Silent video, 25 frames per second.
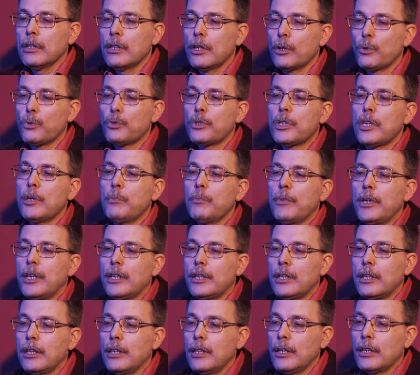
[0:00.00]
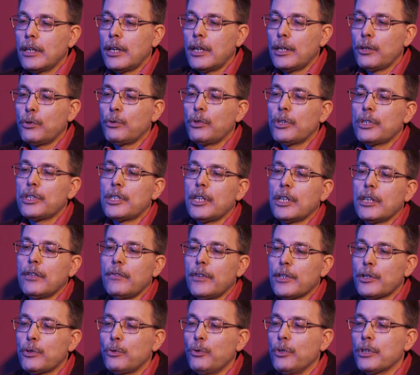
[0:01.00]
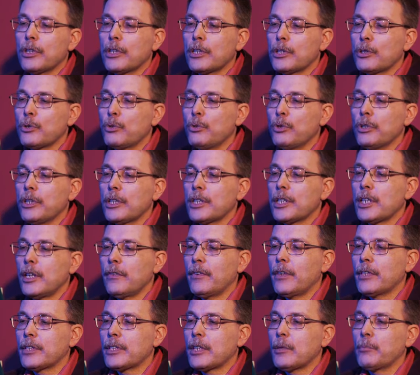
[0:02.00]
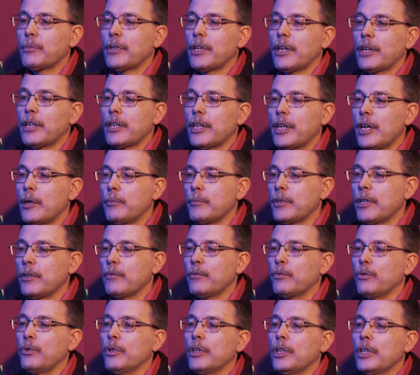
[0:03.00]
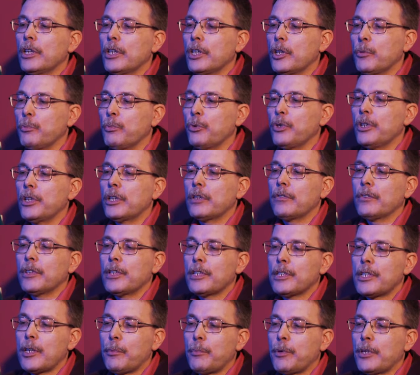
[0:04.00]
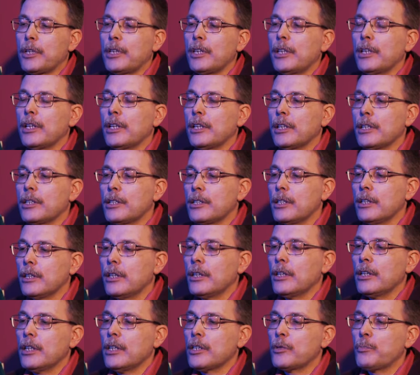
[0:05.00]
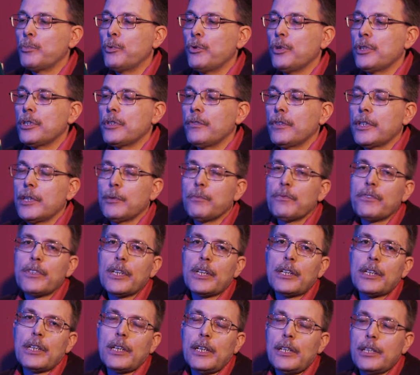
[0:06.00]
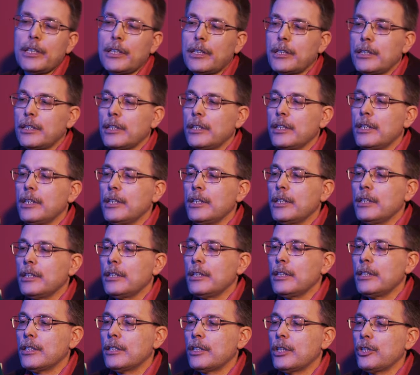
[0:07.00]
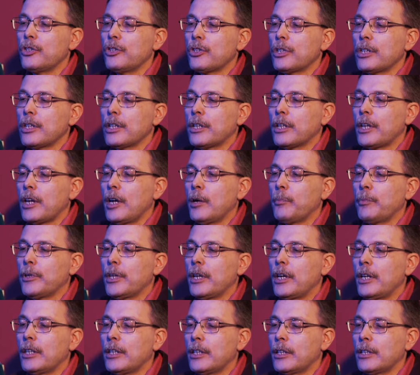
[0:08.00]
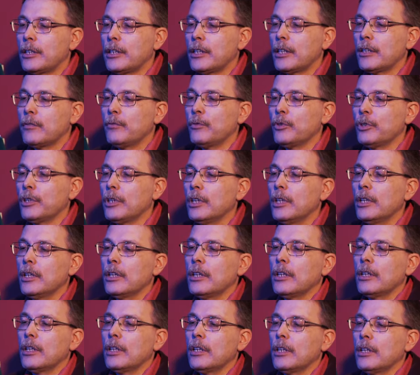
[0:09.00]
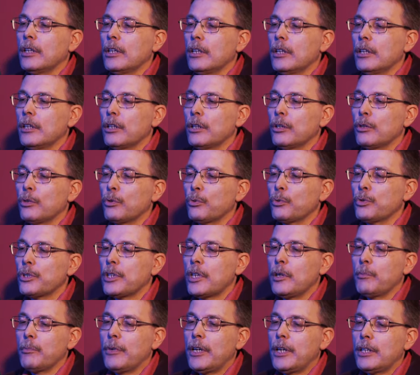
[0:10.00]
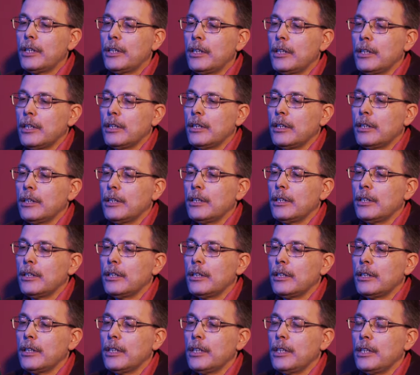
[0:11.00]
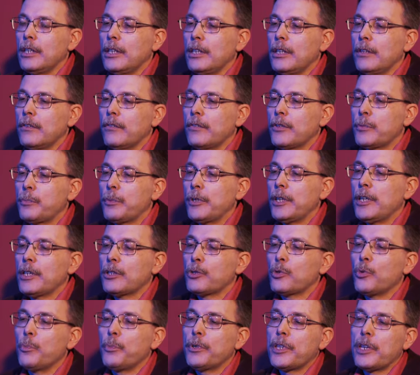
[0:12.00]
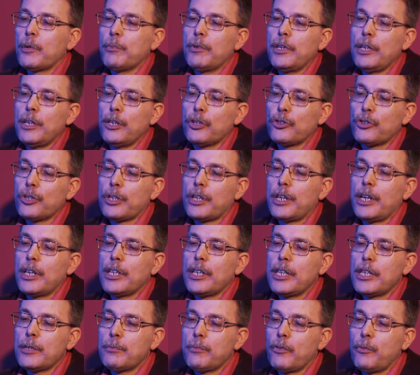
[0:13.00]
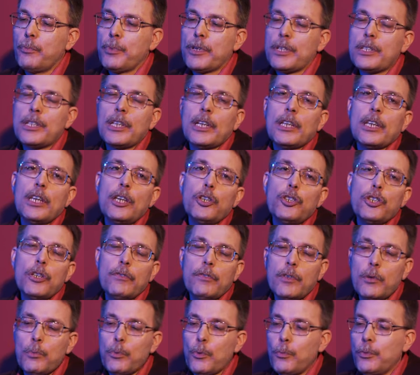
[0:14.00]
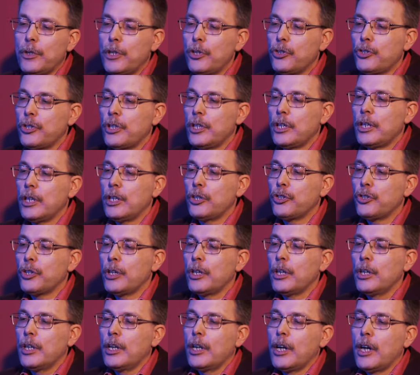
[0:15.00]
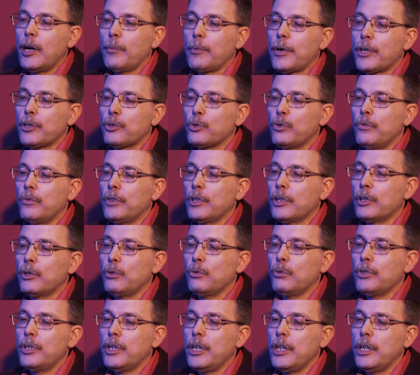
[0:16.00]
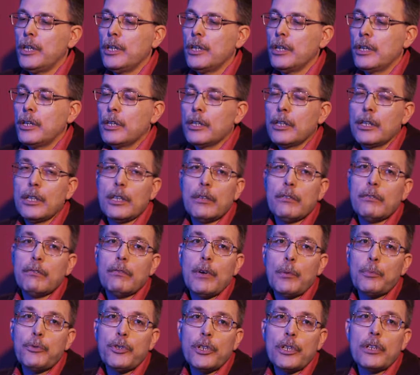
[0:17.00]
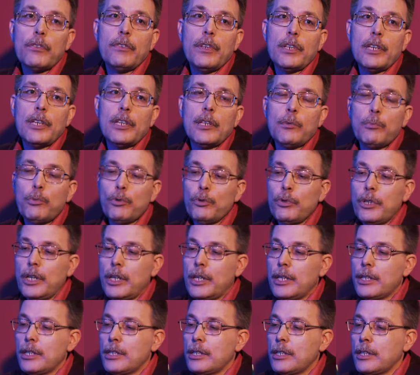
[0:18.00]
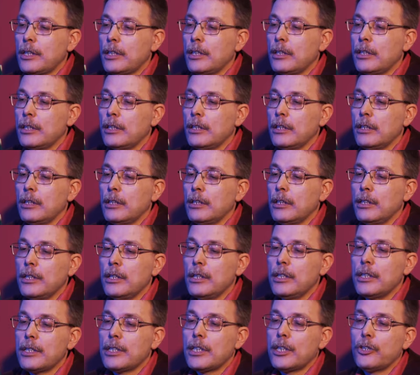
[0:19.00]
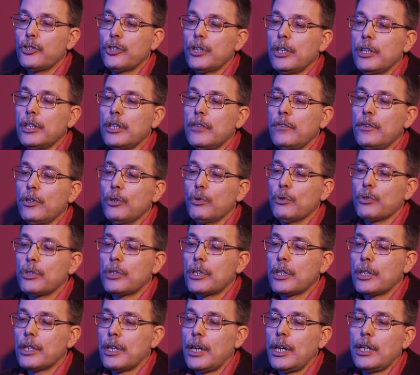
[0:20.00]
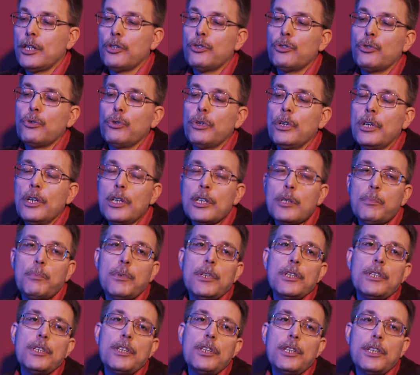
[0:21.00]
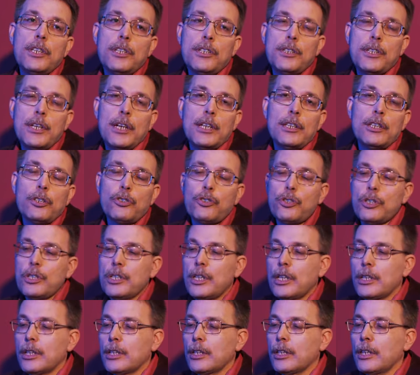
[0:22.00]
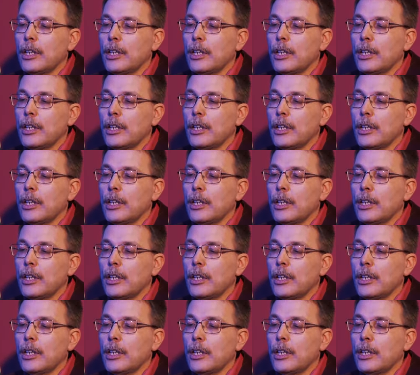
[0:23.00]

Русский мат который, кстати, восходит к исконно-славянским корням. Его табуированность определялась использованием в сакральных э, языческих обрядах. Так вот, э, русский мат э, и всплеск употребления жаргонизмов, просторечия в непубличной речи образованных людей, вообще говоря, наблюдается не с начала 90-х, а еще с 50-х, 60-х